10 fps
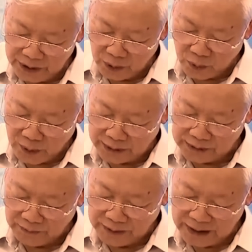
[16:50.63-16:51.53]
hiệu quả
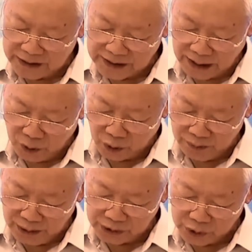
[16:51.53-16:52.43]
những vấn đề xã hội
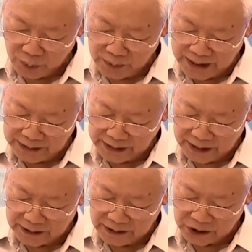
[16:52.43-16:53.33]
bức xúc ngay
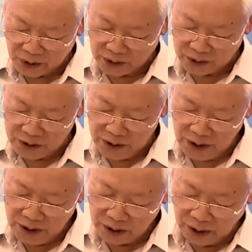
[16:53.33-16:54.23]
tại cơ sở
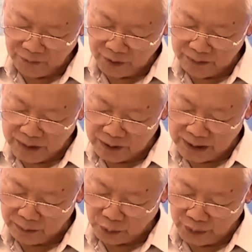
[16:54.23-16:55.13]
góp phần bảo
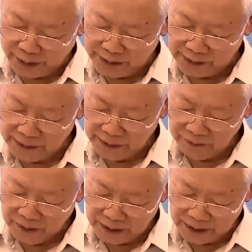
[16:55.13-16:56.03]
đảm quyền
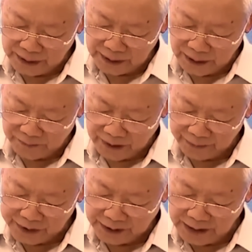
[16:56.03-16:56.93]
và lợi ích hợp pháp
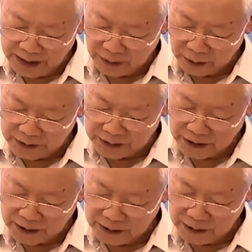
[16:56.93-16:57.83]
chính đáng của nhân
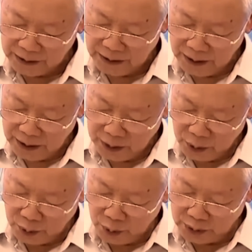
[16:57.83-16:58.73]
dân
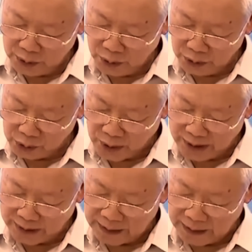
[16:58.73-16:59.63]
luôn luôn đối
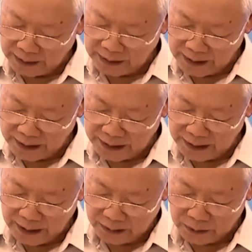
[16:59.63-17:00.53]
thoại lắng nghe
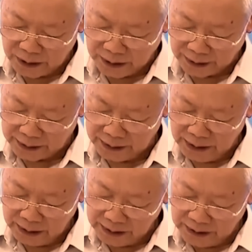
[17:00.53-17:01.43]
học hỏi
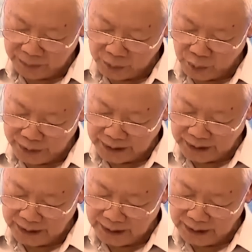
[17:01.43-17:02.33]
tiếp thu ý
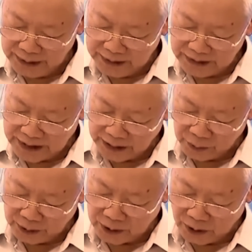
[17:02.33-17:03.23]
kiến giải
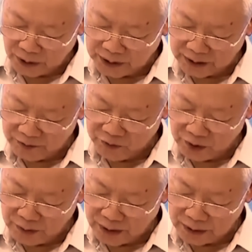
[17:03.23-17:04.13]
quyết khó khăn
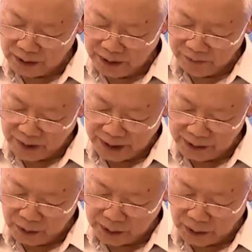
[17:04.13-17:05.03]
vướng mắc và
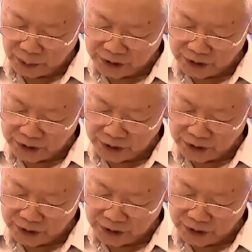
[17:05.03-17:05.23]
yêu cầu